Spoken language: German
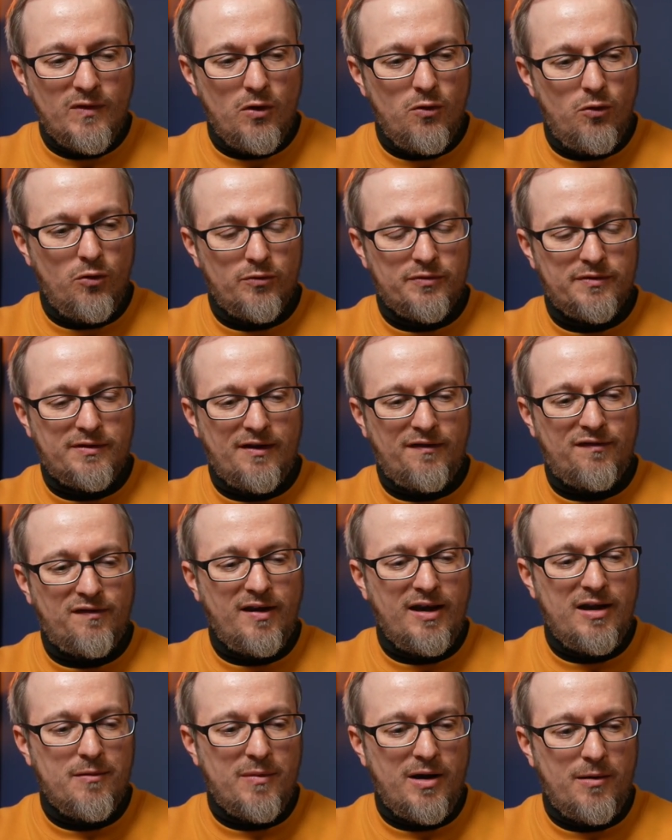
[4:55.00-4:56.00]
Und das
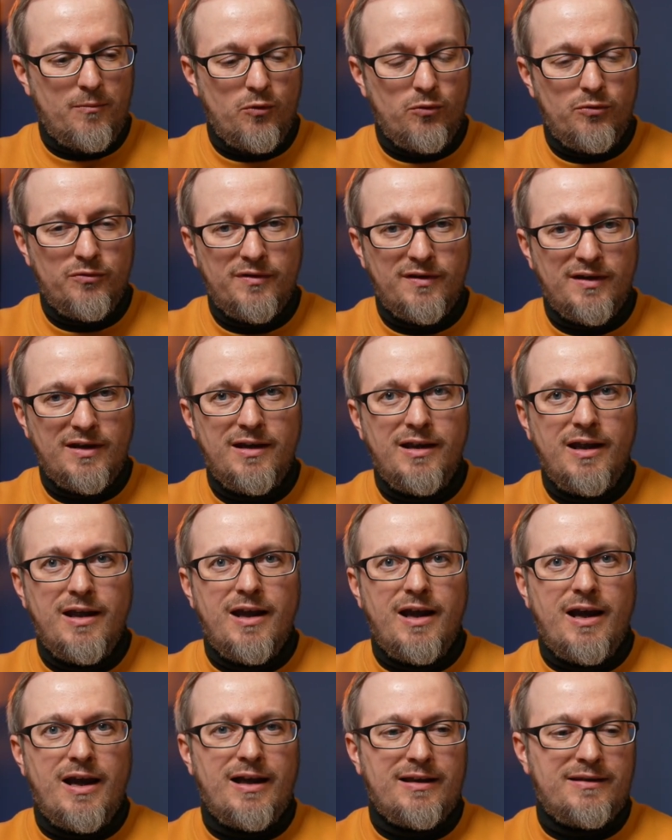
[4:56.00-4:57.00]
Thema Mundi
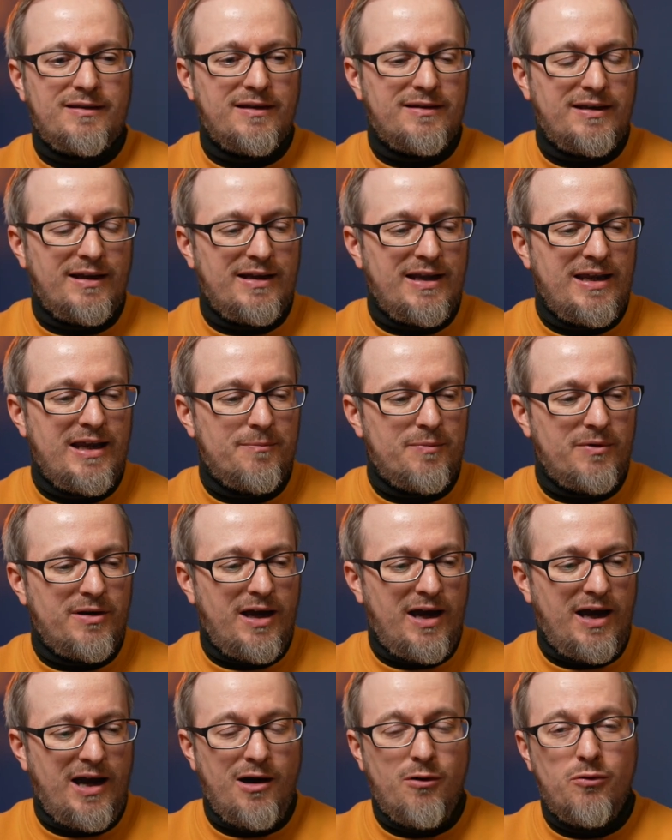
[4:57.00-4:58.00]
hatte dann
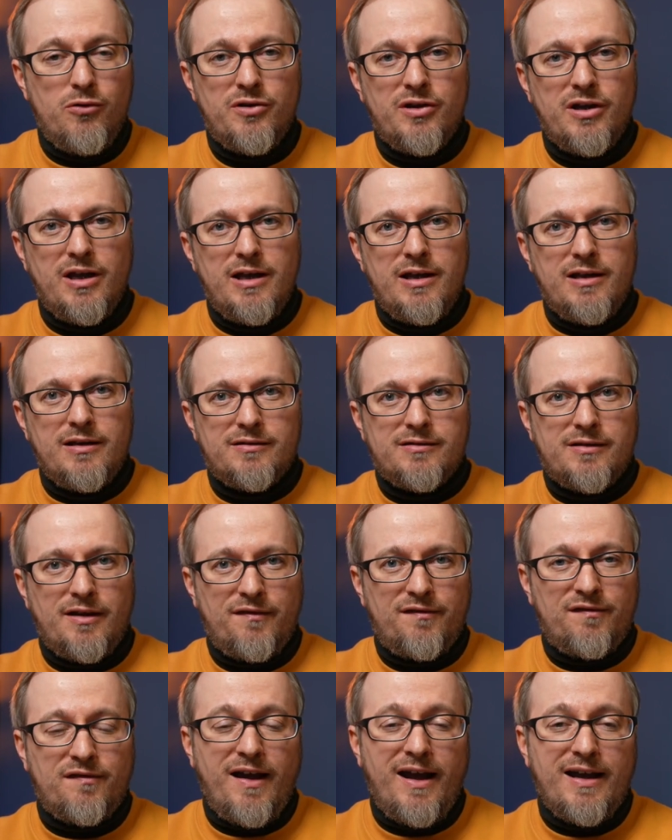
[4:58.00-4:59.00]
eben auch
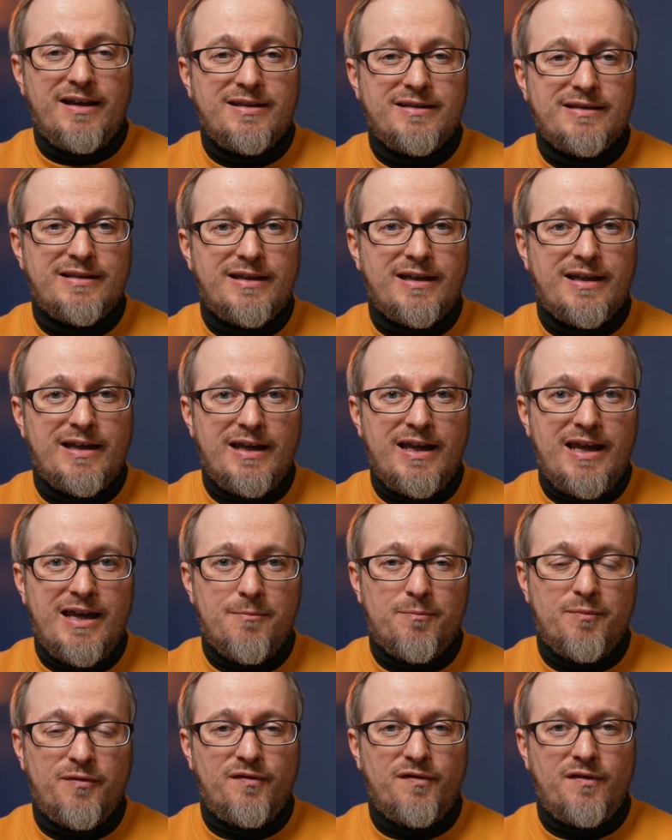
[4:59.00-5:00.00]
das Zeichen
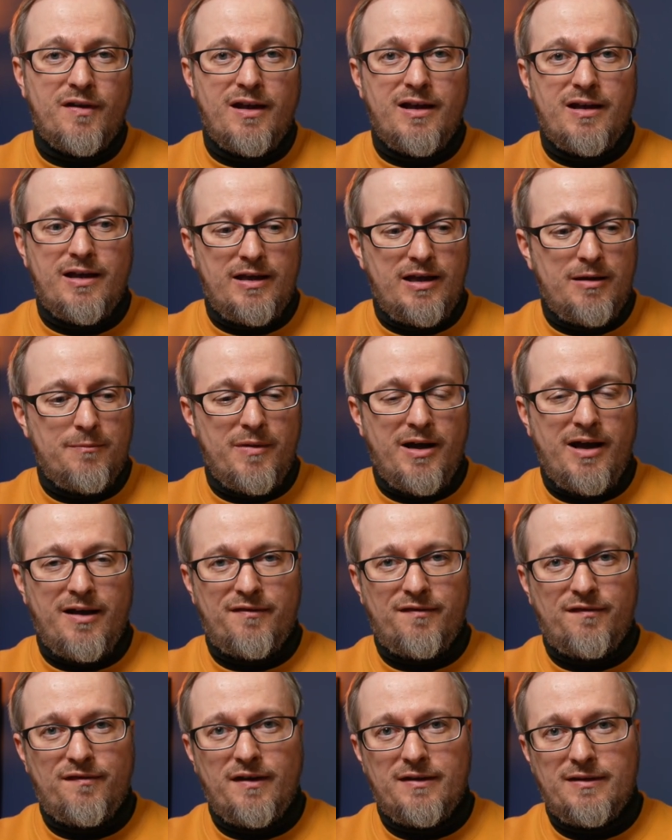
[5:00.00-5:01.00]
Krebs im
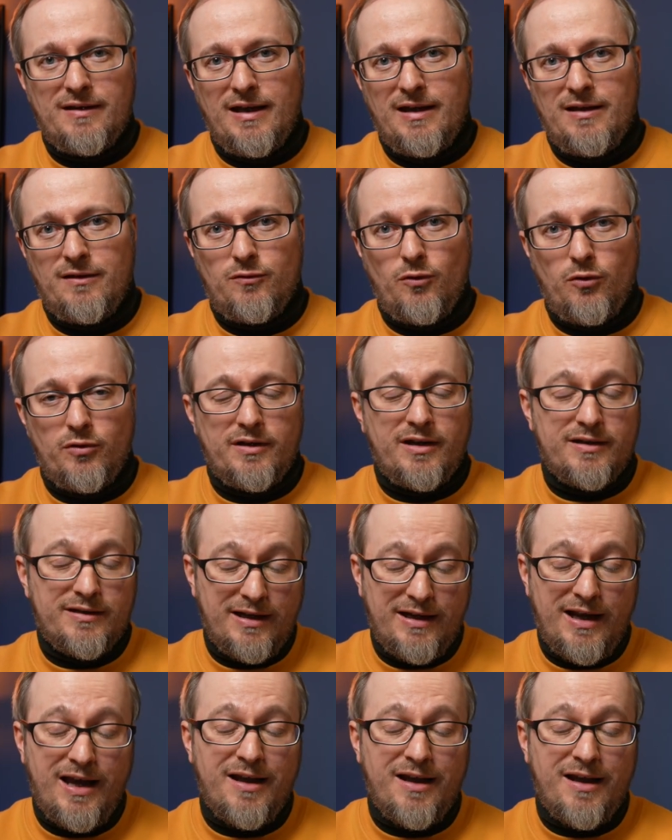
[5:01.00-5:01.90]
Aszendent oder den